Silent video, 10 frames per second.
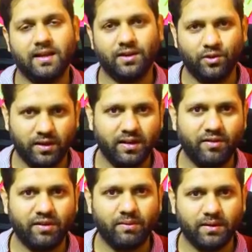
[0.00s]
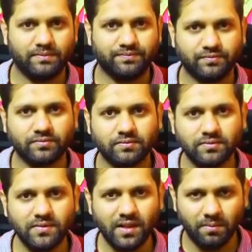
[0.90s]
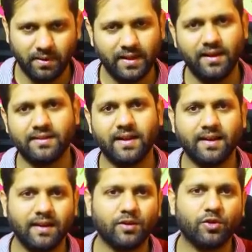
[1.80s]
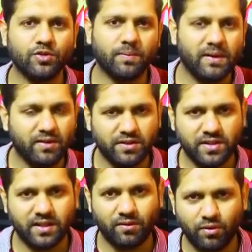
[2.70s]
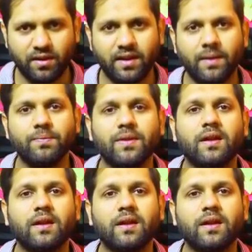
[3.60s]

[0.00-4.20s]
एक करोड़ की रिकवरी में पता लगता है कि एक करोड़ जो आपने इन्वेस्ट किया था वो ज़ाया